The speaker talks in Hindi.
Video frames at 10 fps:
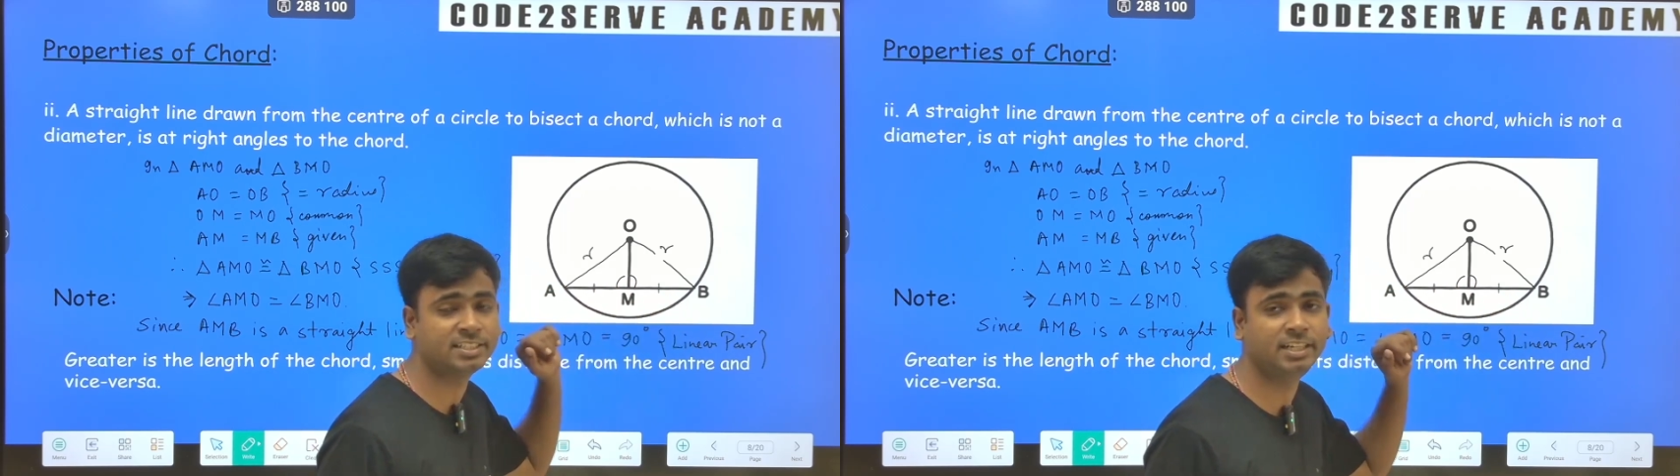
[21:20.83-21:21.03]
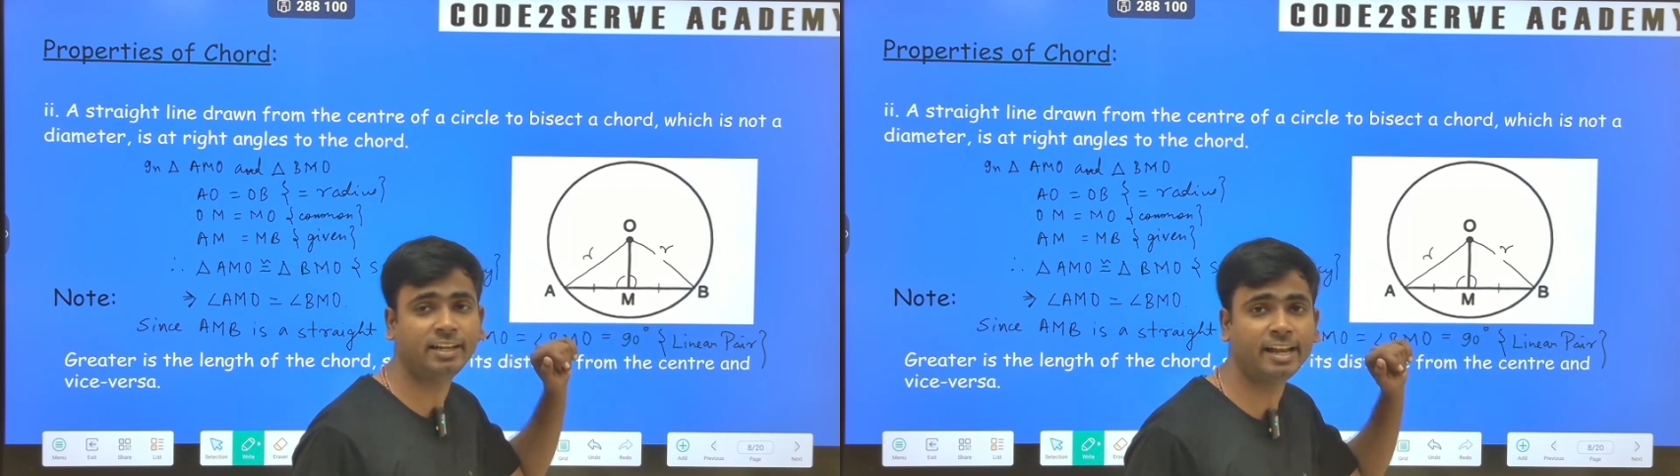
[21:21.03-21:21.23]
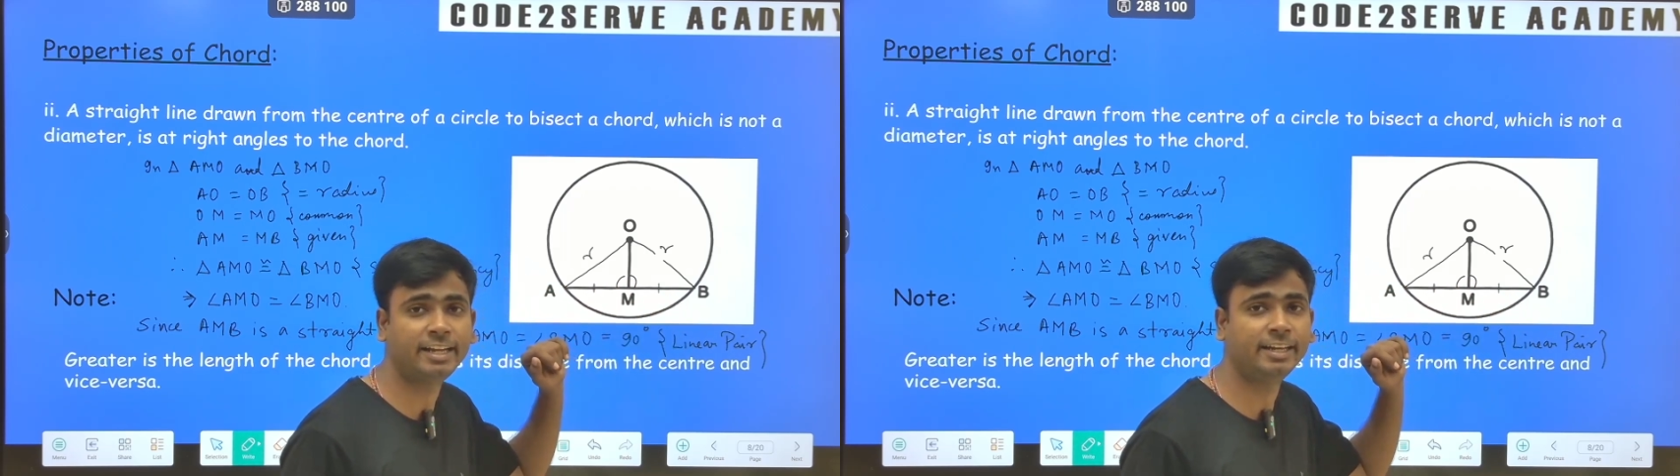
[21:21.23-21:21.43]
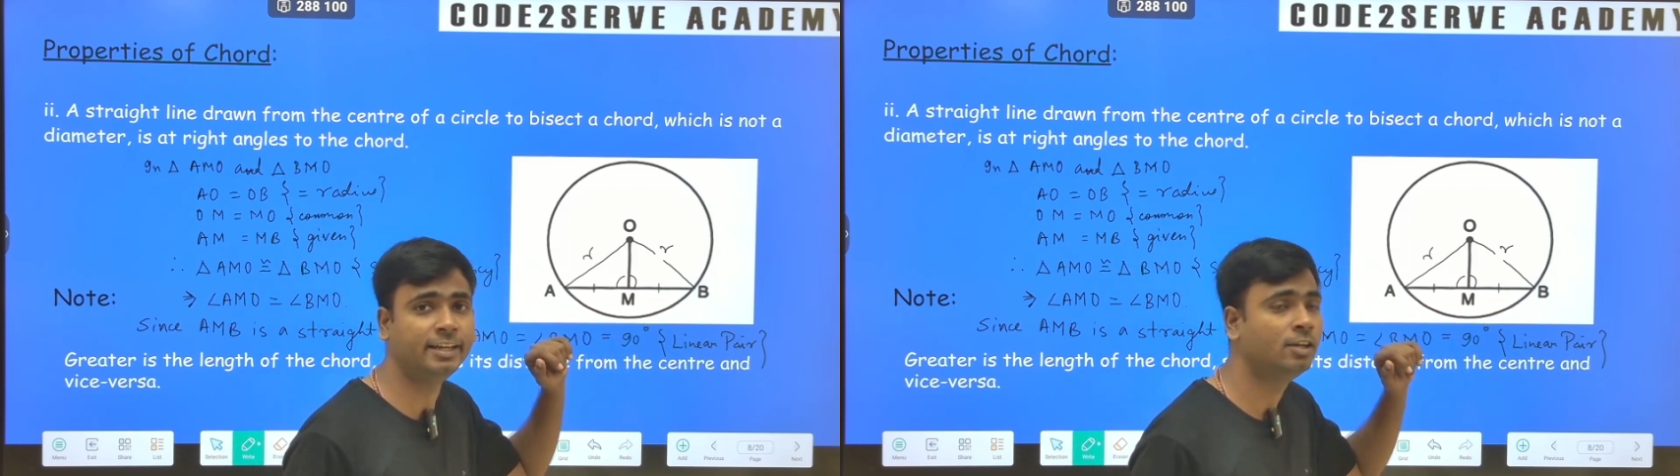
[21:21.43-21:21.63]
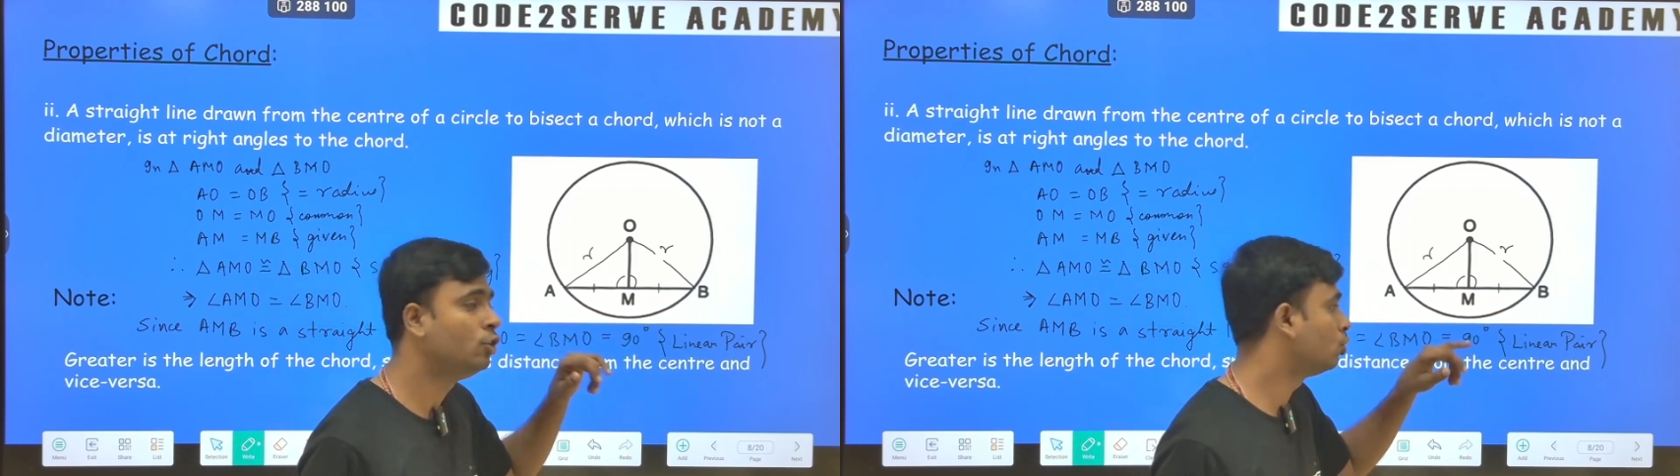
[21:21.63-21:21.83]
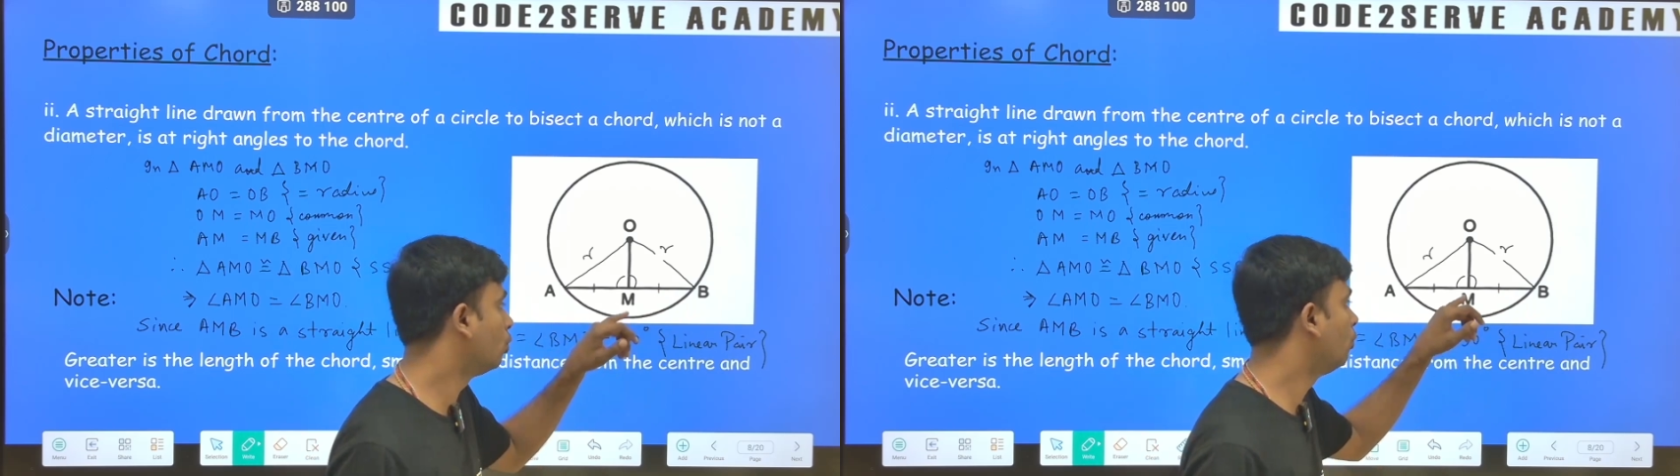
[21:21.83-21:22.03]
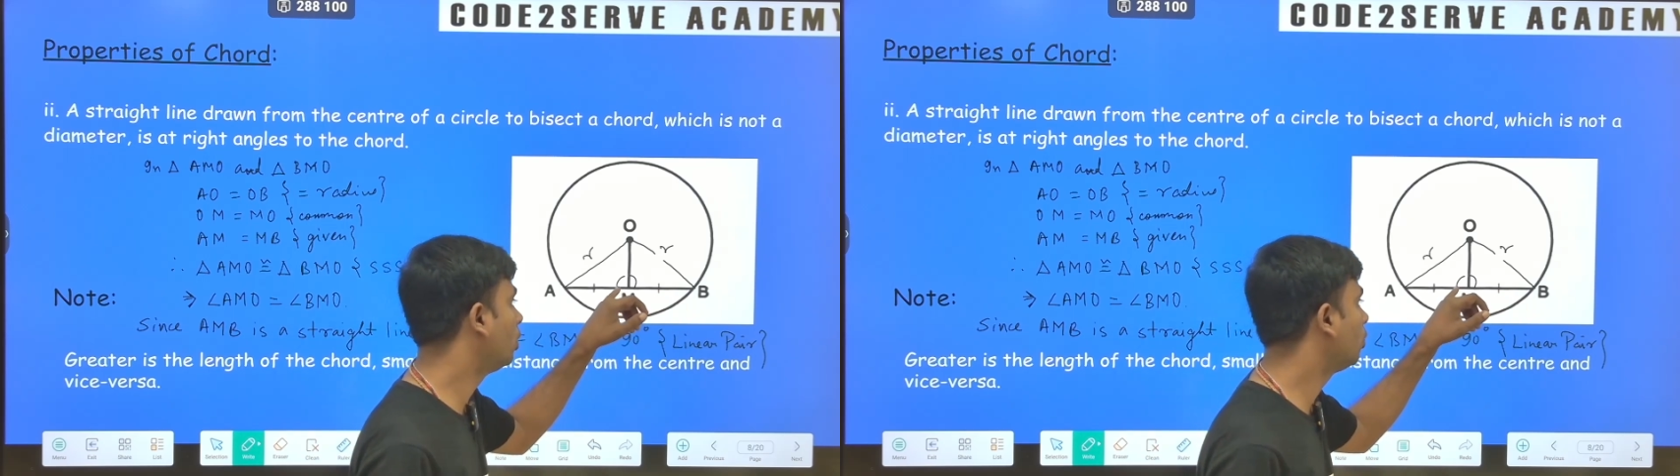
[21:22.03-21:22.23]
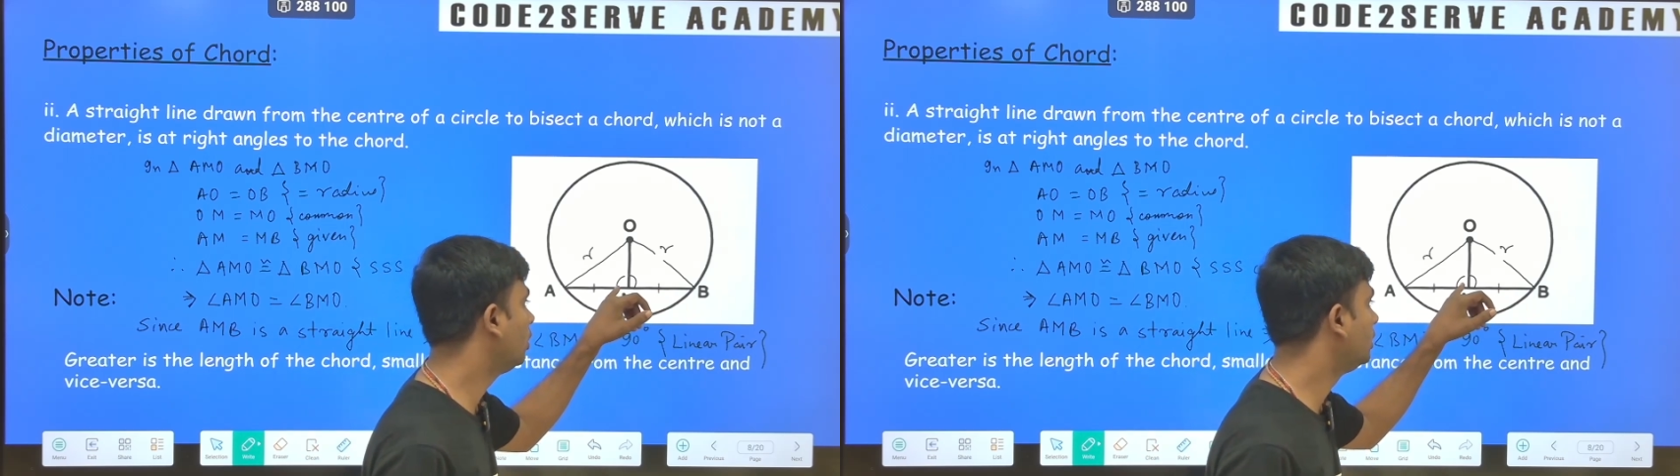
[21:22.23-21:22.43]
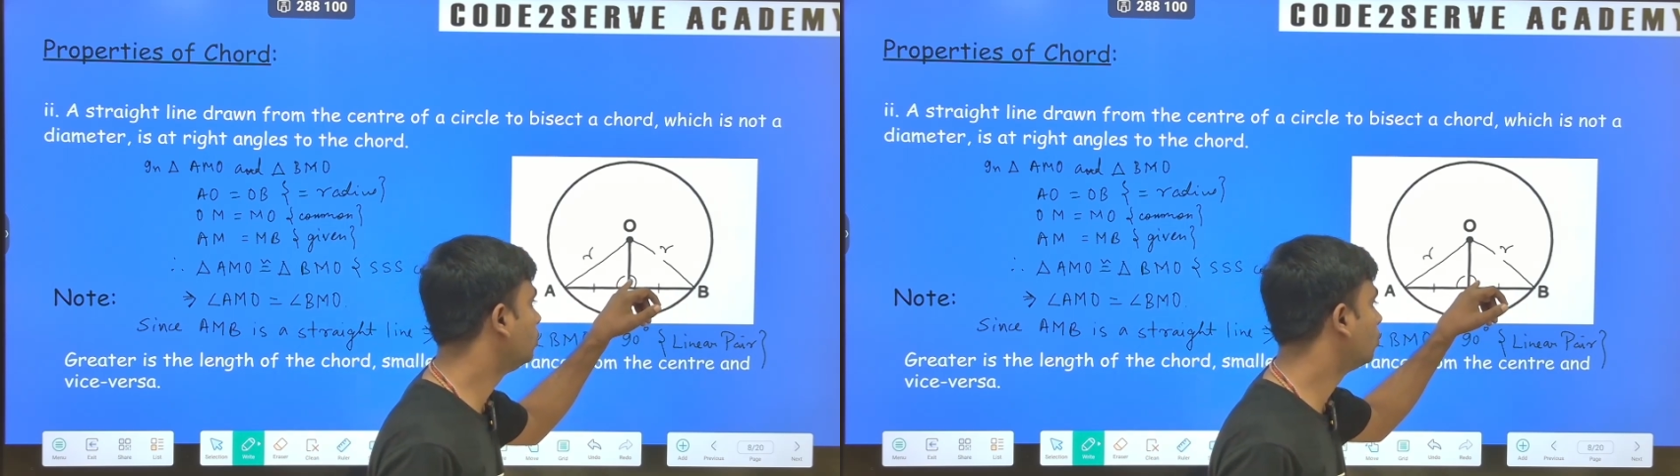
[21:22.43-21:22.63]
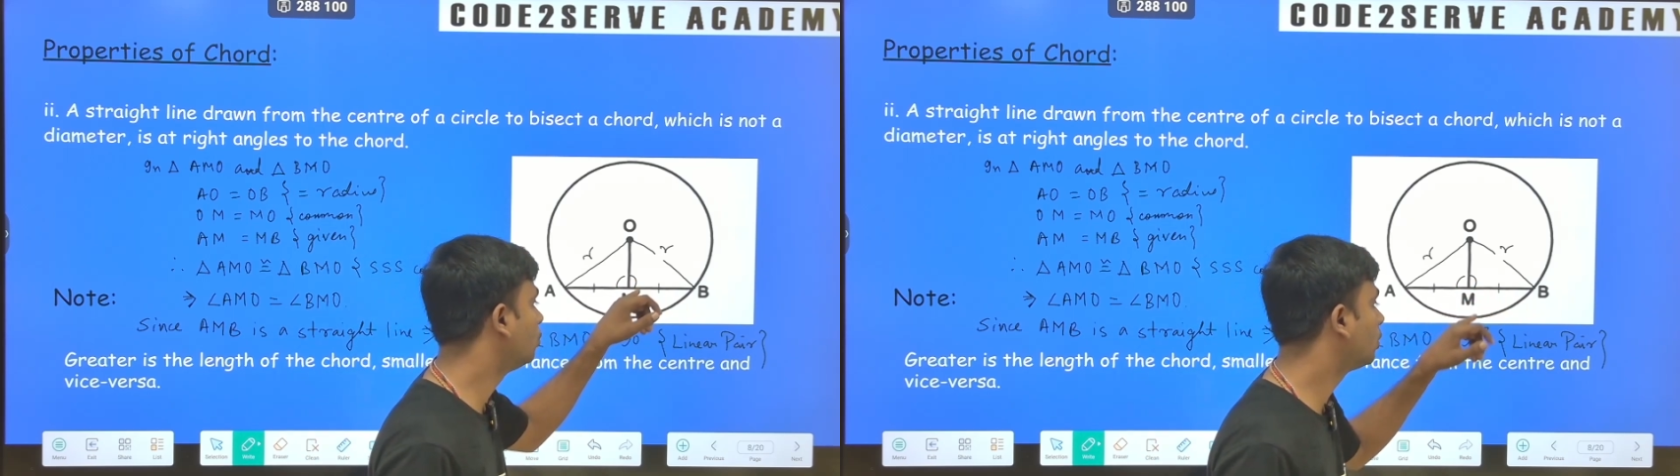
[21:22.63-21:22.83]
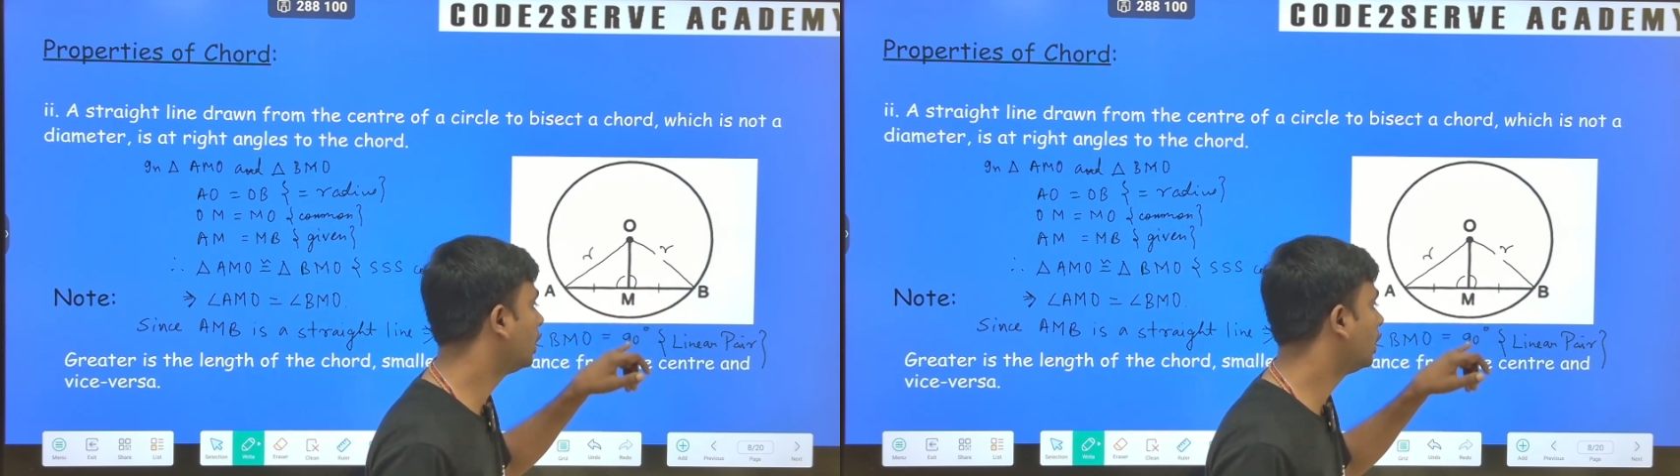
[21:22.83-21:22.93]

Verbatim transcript: स्ट्रेट लाइन है तो ओवरऑल इन दोनों